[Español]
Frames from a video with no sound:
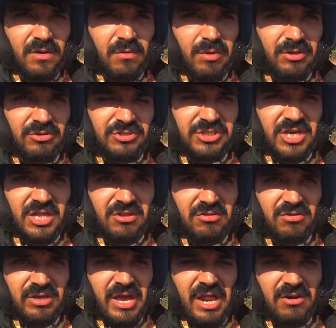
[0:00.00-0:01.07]

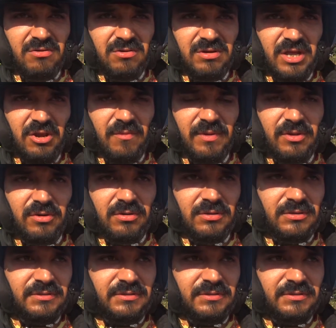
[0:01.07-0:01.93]
400 y algo kilómetros